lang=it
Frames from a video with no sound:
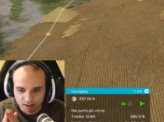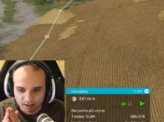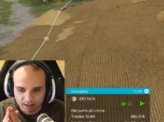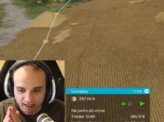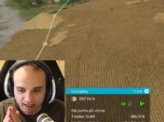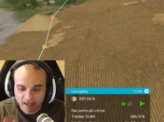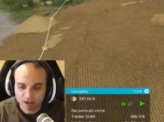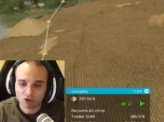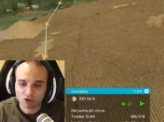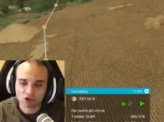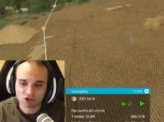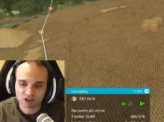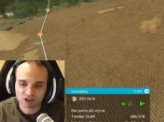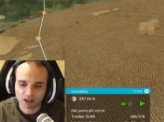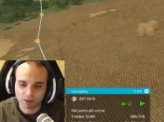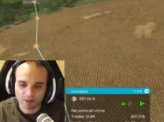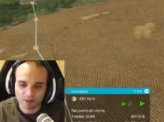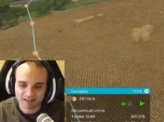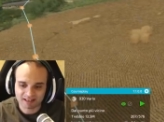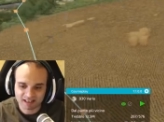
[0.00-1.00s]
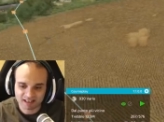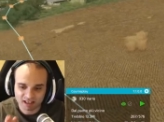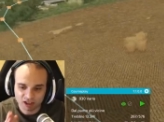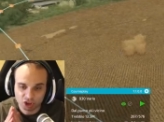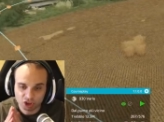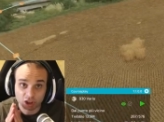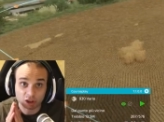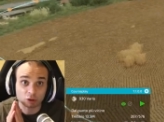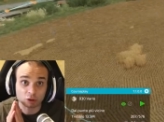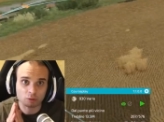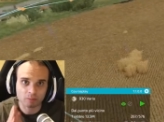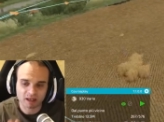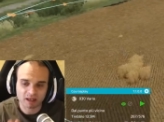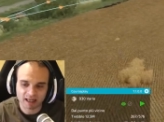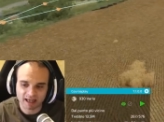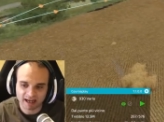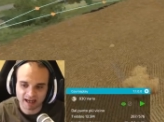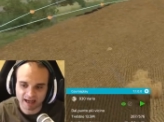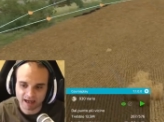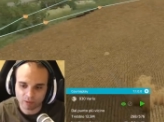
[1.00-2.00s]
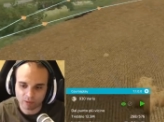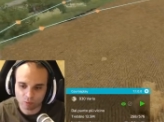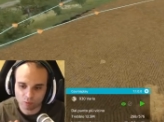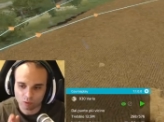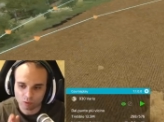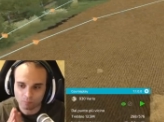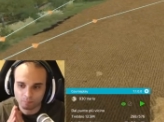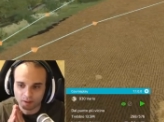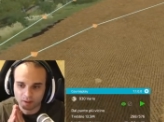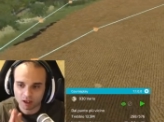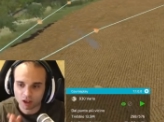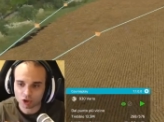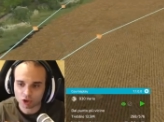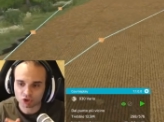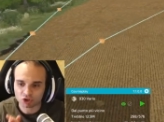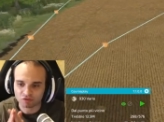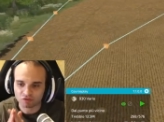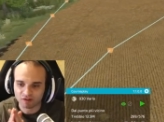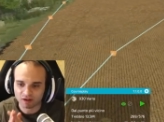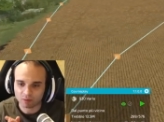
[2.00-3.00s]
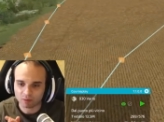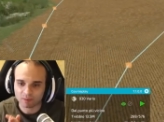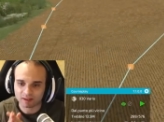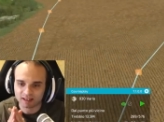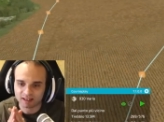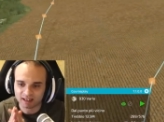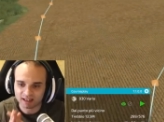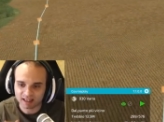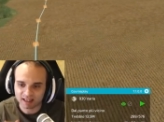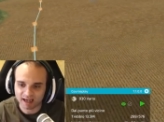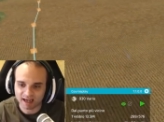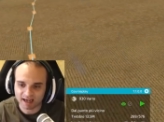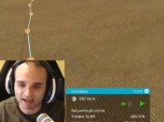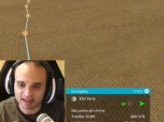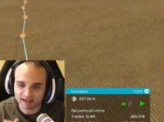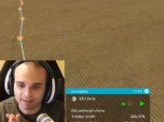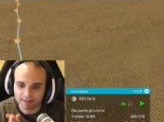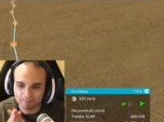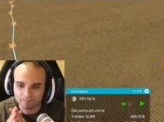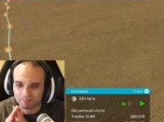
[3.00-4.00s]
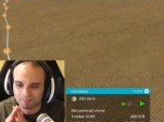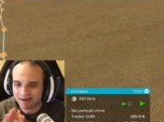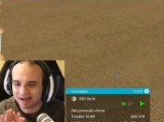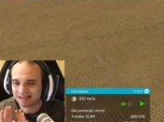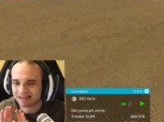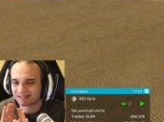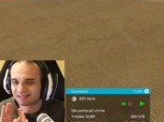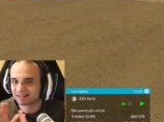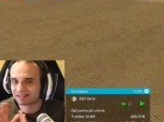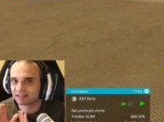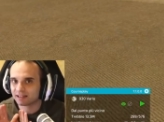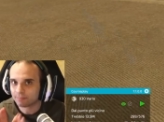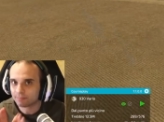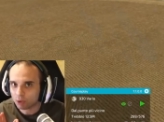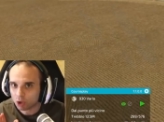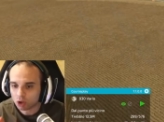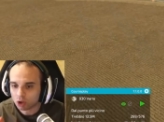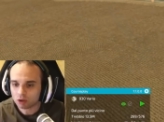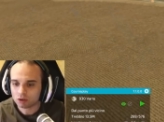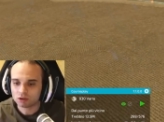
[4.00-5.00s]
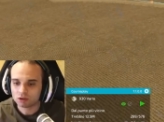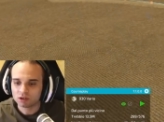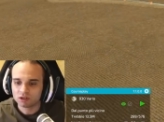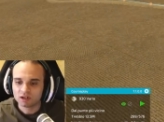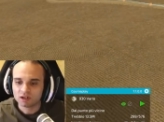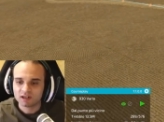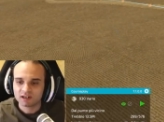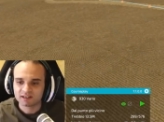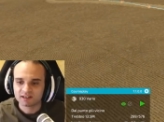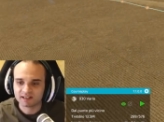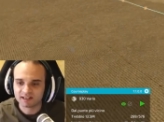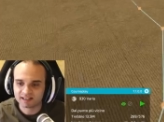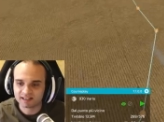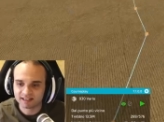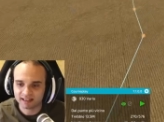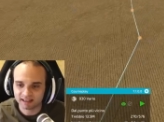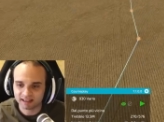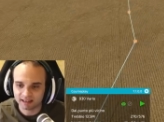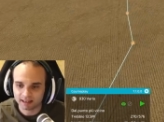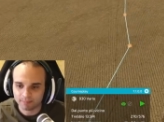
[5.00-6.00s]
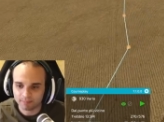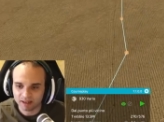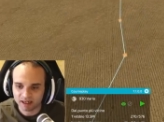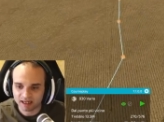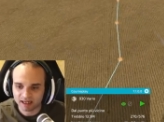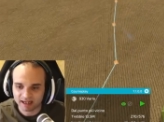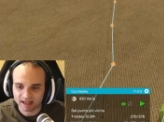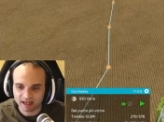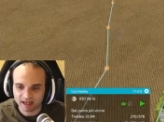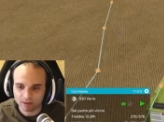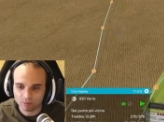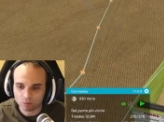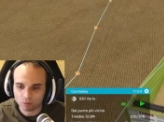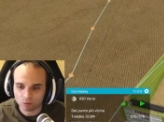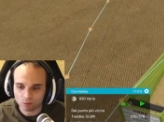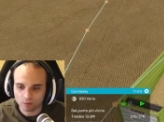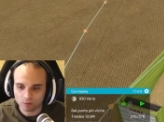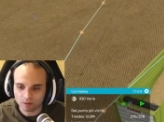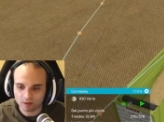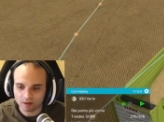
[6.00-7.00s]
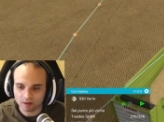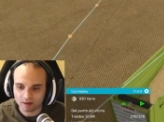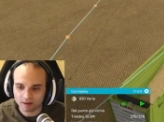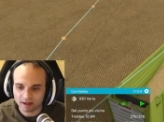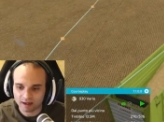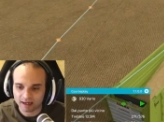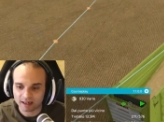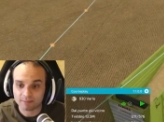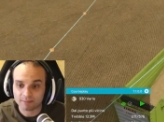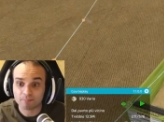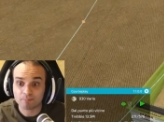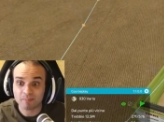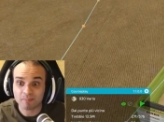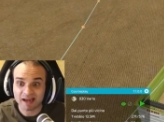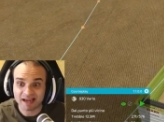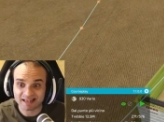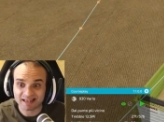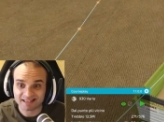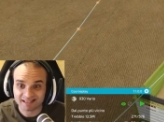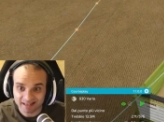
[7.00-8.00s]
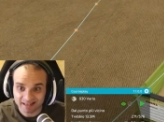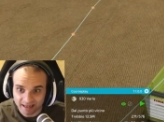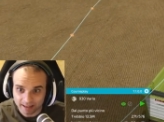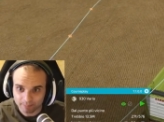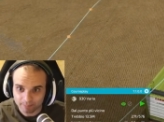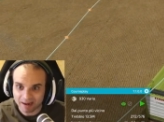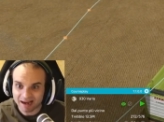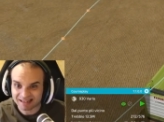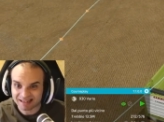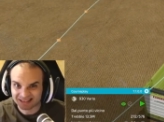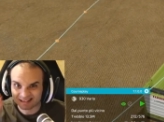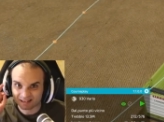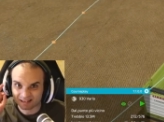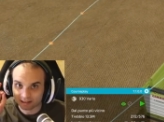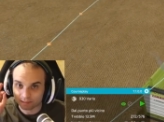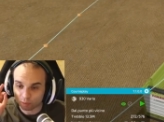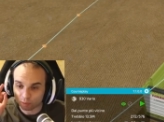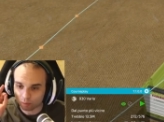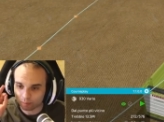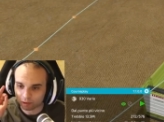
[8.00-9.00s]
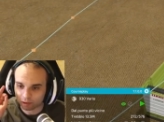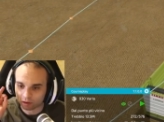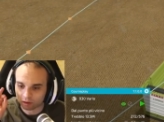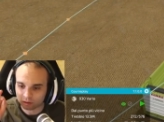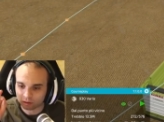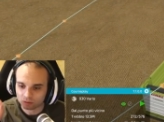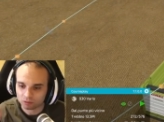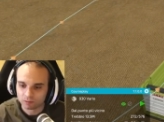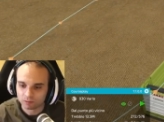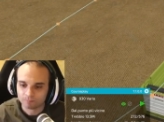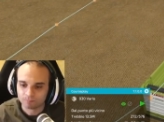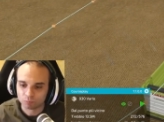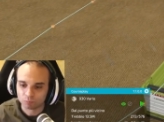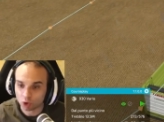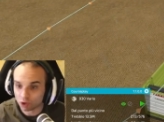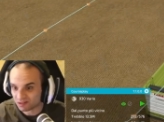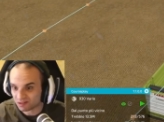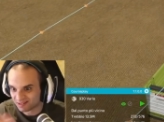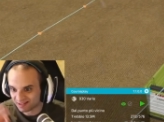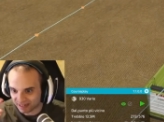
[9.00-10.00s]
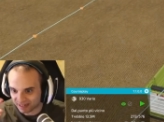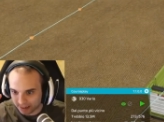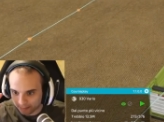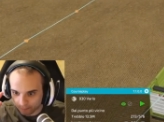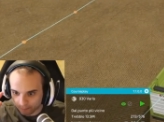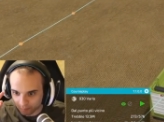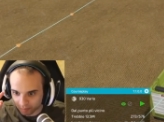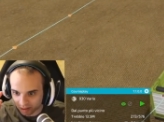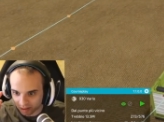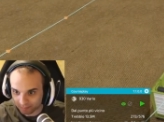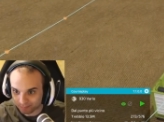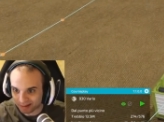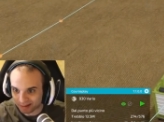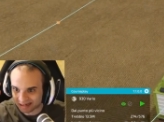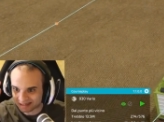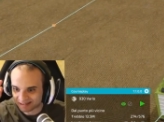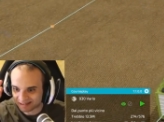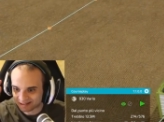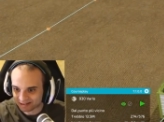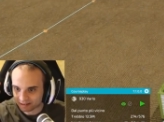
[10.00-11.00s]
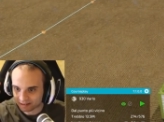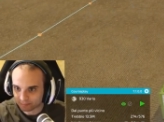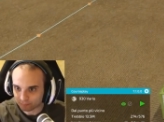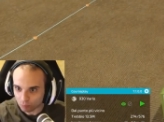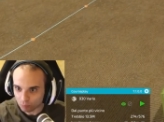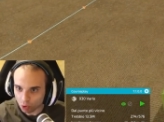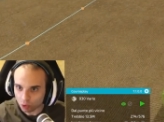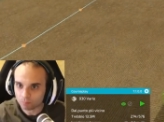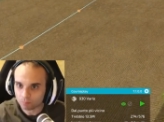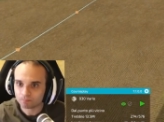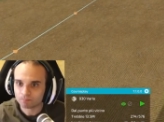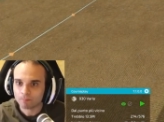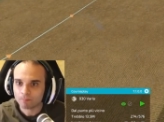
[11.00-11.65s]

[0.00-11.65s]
e costa quasi 600.000 euro, però ci fa guadagnare massimo 60.000 euro al mese, massimo però, non sempre, massimo.